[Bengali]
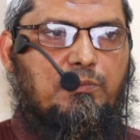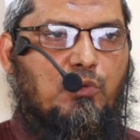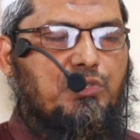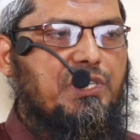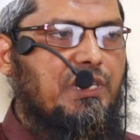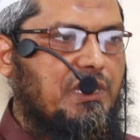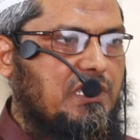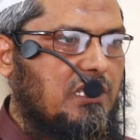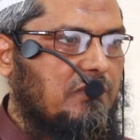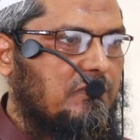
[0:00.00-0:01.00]
পৌঁছে
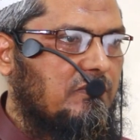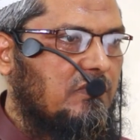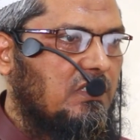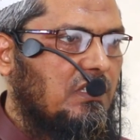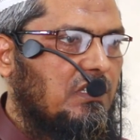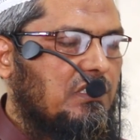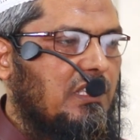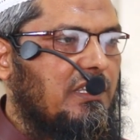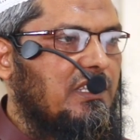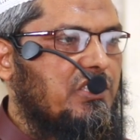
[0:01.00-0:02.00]
গেছে
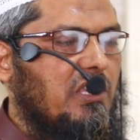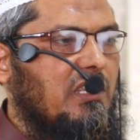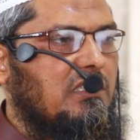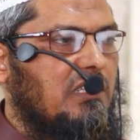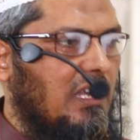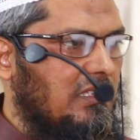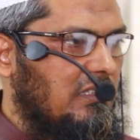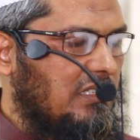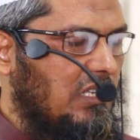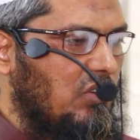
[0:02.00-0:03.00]
তাদেরকে সালাতের
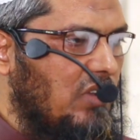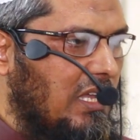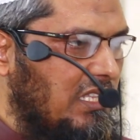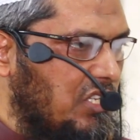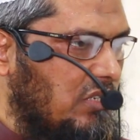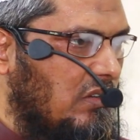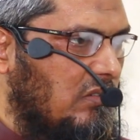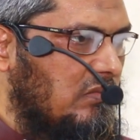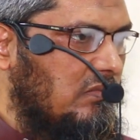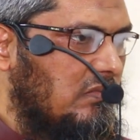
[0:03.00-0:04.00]
কী করো আদেশ
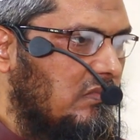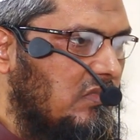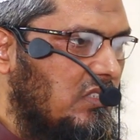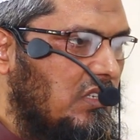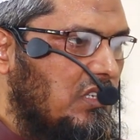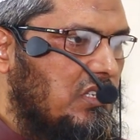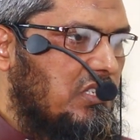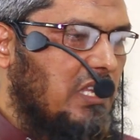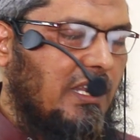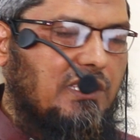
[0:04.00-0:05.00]
করো
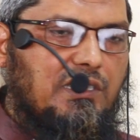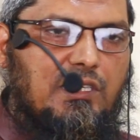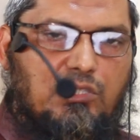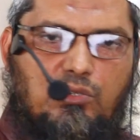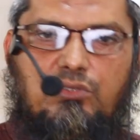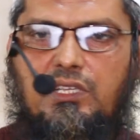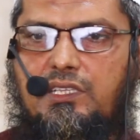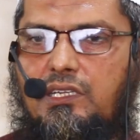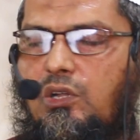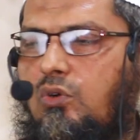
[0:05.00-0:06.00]
সালাতের জন্য
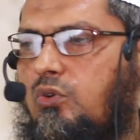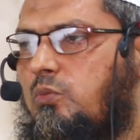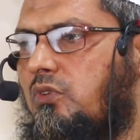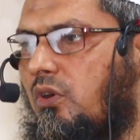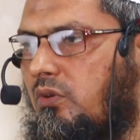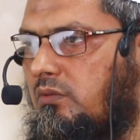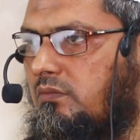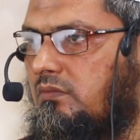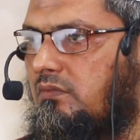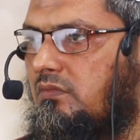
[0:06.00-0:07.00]
তাদেরকে হুকুম করো
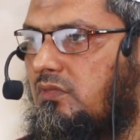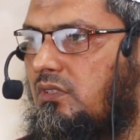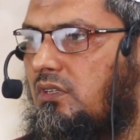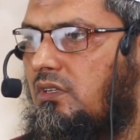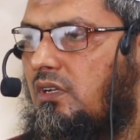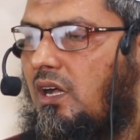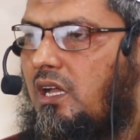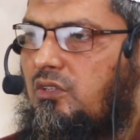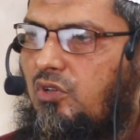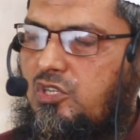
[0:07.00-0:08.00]

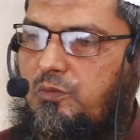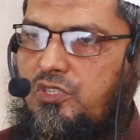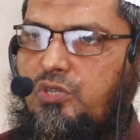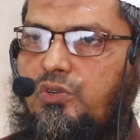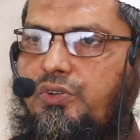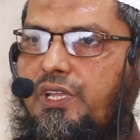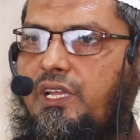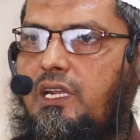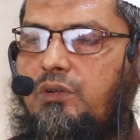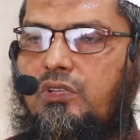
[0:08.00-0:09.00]
আর দশ বছর হয়ে
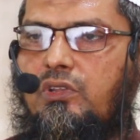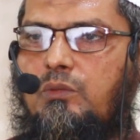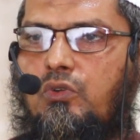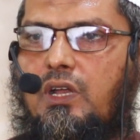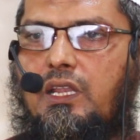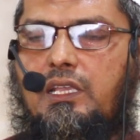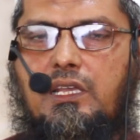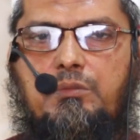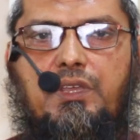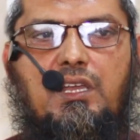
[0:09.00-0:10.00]
গেলে অদরিব আলাই
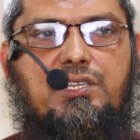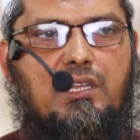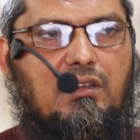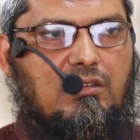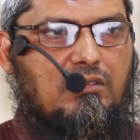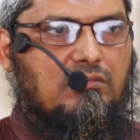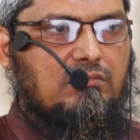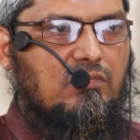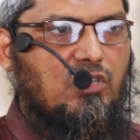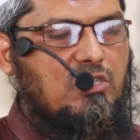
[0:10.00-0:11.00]
হাবি আসার
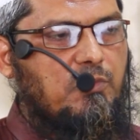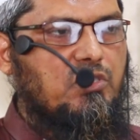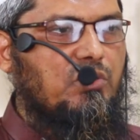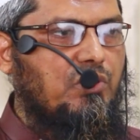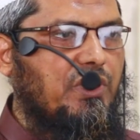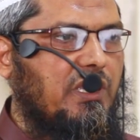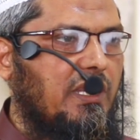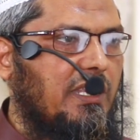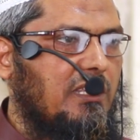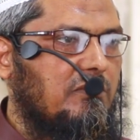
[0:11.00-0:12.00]
দশ বছর হয়ে
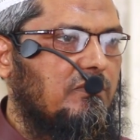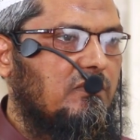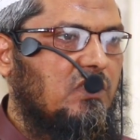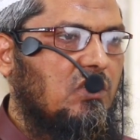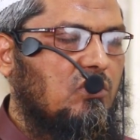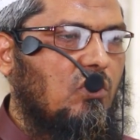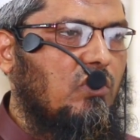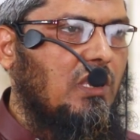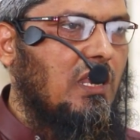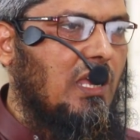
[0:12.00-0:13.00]
গেলে
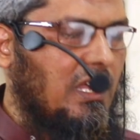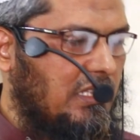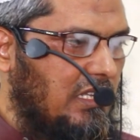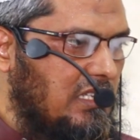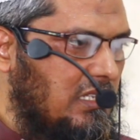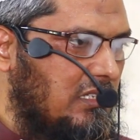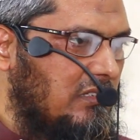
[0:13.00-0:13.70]
তখন আর আদেশ